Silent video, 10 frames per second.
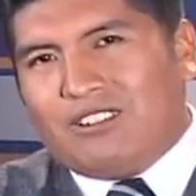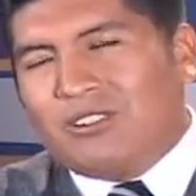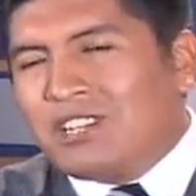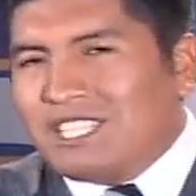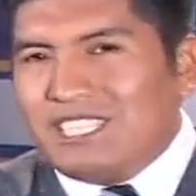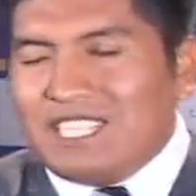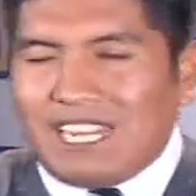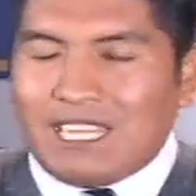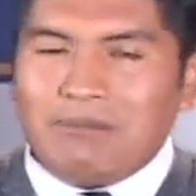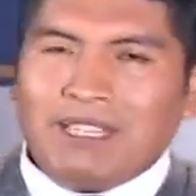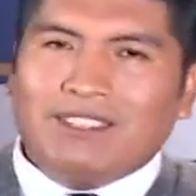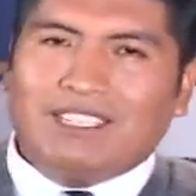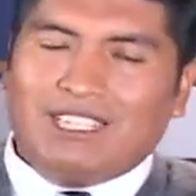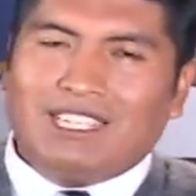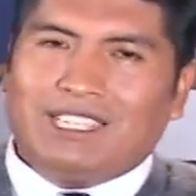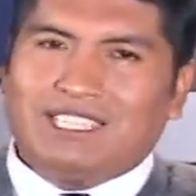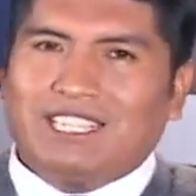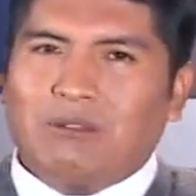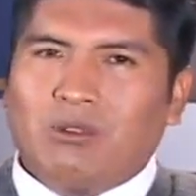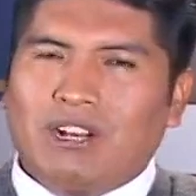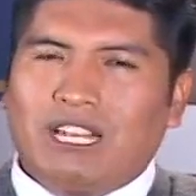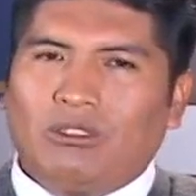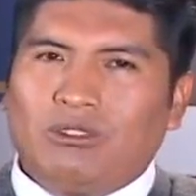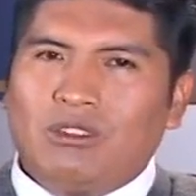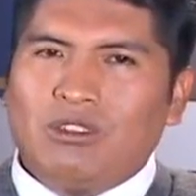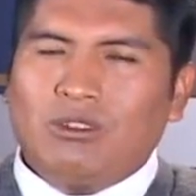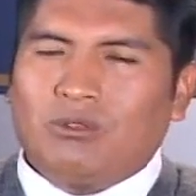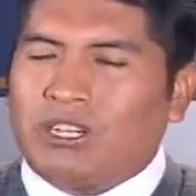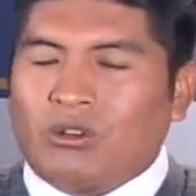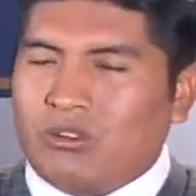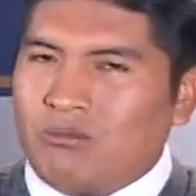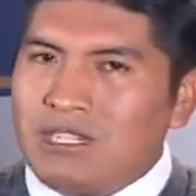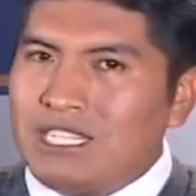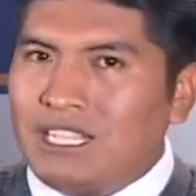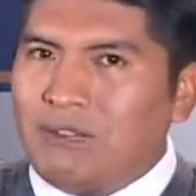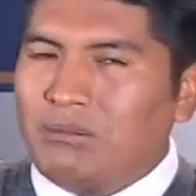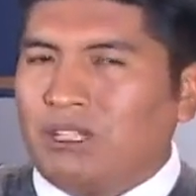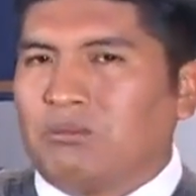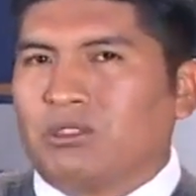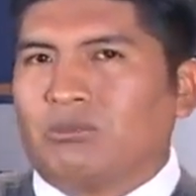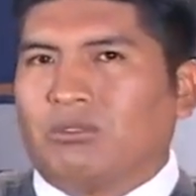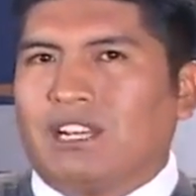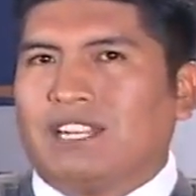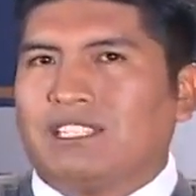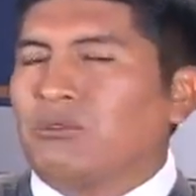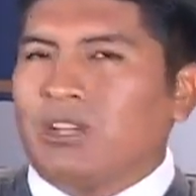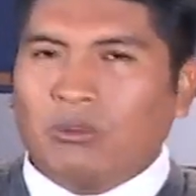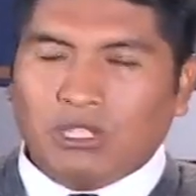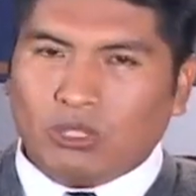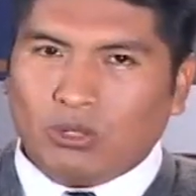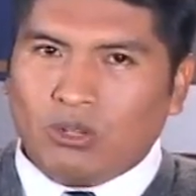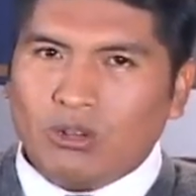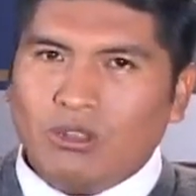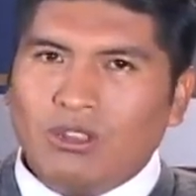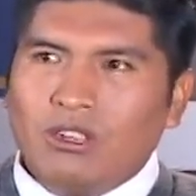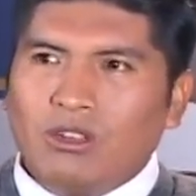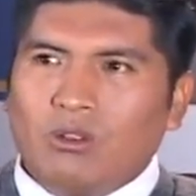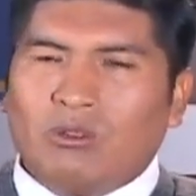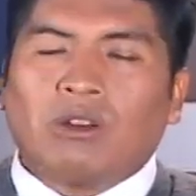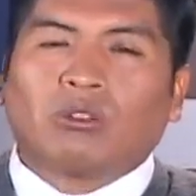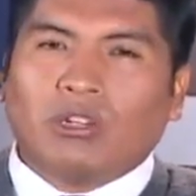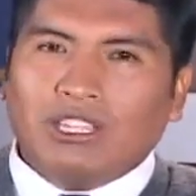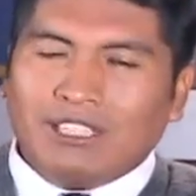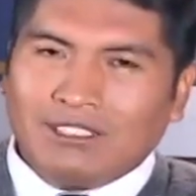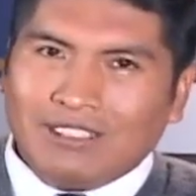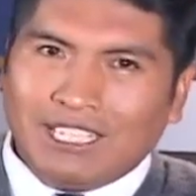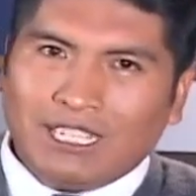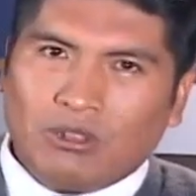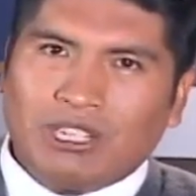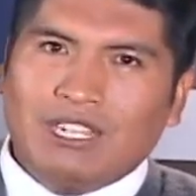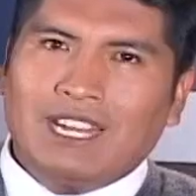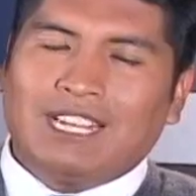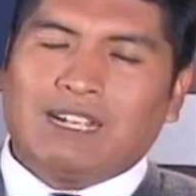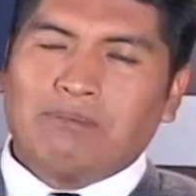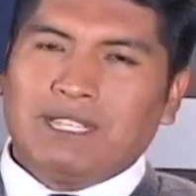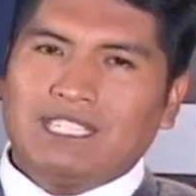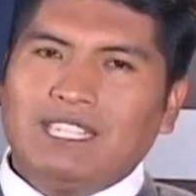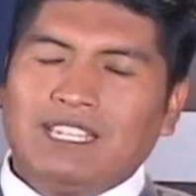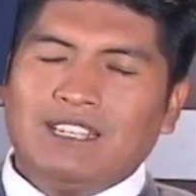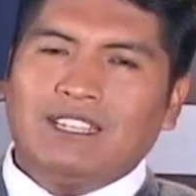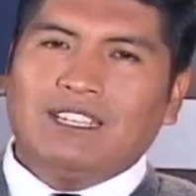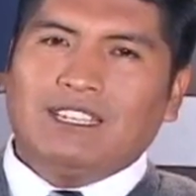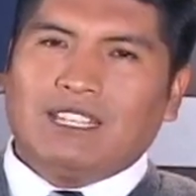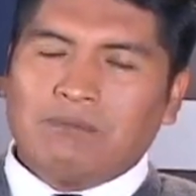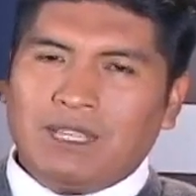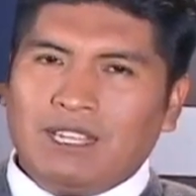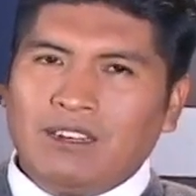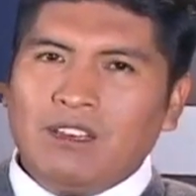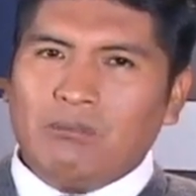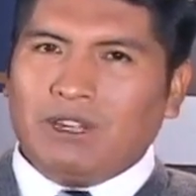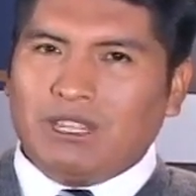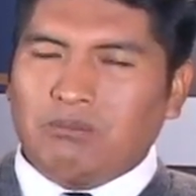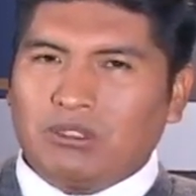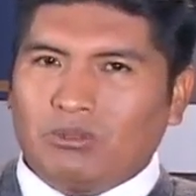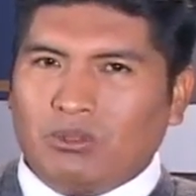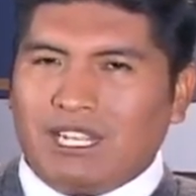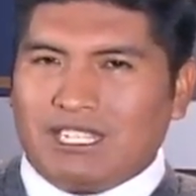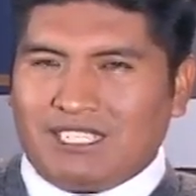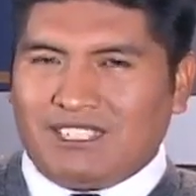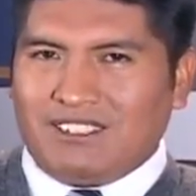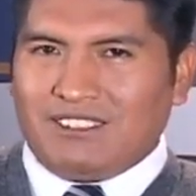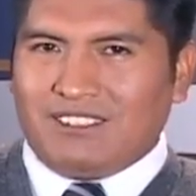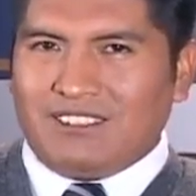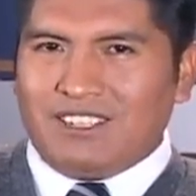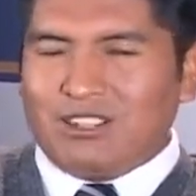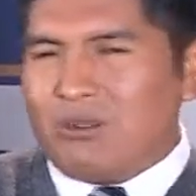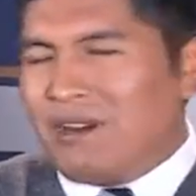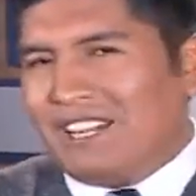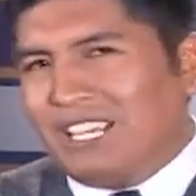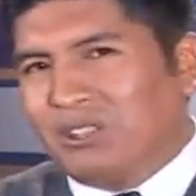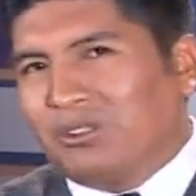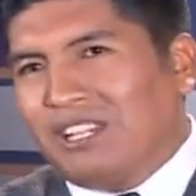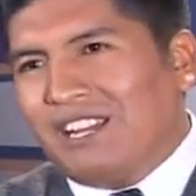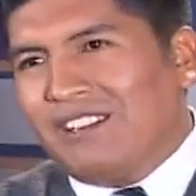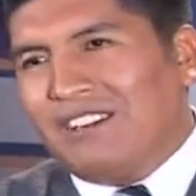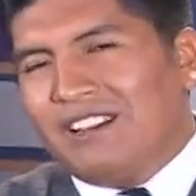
No necesariamente tiene que ser abogado. Un economista puede postularse, un auditor, una autoridad indígena originaria campesina también puede postularse. Como anécdota,